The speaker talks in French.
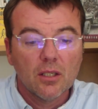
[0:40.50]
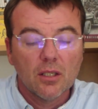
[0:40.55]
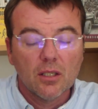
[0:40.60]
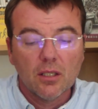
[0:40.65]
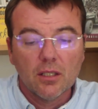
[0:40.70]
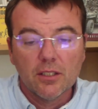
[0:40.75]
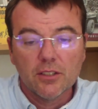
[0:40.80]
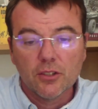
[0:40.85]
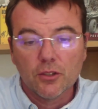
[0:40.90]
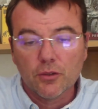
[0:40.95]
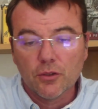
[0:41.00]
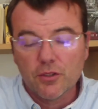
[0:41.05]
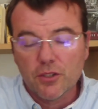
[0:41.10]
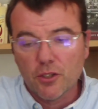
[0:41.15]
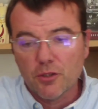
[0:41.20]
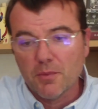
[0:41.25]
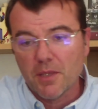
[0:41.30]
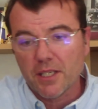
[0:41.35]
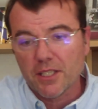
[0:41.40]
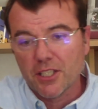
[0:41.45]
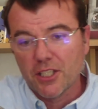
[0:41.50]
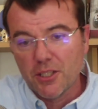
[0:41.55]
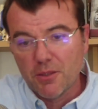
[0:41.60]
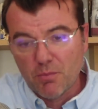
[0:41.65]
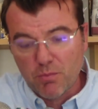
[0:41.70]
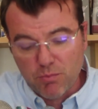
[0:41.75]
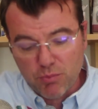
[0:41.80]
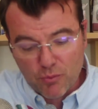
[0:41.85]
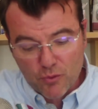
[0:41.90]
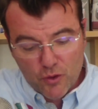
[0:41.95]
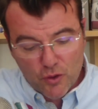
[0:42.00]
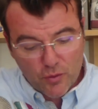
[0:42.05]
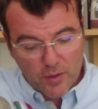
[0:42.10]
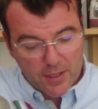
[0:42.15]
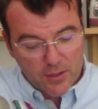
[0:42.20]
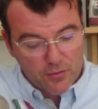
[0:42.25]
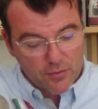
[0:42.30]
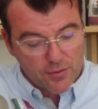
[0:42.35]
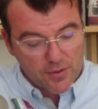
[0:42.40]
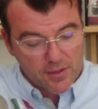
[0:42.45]
Les entretiens du marquis, bonjour à
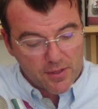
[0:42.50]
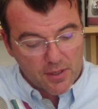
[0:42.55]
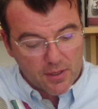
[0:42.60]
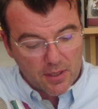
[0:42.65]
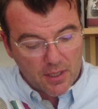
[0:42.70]
tous.